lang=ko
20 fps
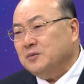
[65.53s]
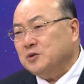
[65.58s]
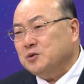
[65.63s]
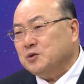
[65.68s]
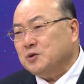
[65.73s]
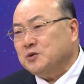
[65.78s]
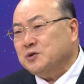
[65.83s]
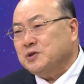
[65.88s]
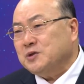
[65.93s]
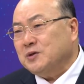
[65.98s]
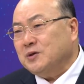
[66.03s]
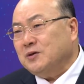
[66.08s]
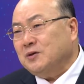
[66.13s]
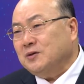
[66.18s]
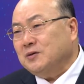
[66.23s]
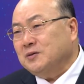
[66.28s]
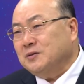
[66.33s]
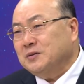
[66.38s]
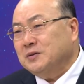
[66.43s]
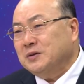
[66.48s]
뭐
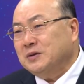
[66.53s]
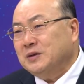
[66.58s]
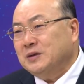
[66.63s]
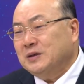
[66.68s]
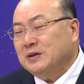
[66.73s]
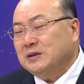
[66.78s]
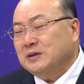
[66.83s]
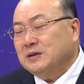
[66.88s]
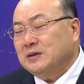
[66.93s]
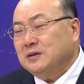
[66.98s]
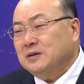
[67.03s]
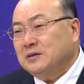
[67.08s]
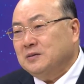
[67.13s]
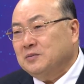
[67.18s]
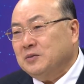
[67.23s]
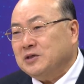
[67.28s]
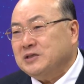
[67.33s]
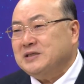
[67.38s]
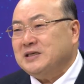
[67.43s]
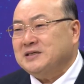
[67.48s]
좋죠,
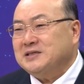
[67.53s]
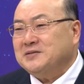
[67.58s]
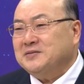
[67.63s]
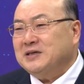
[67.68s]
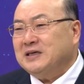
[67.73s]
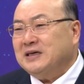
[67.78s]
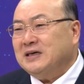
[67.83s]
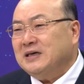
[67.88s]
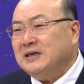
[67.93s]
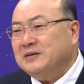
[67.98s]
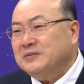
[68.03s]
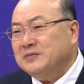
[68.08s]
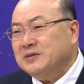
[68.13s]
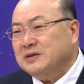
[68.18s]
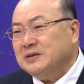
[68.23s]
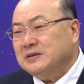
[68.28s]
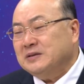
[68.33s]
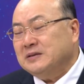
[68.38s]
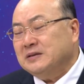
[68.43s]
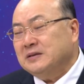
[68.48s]
멋있지 않습니까?
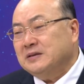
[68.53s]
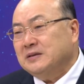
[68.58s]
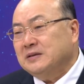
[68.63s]
뭐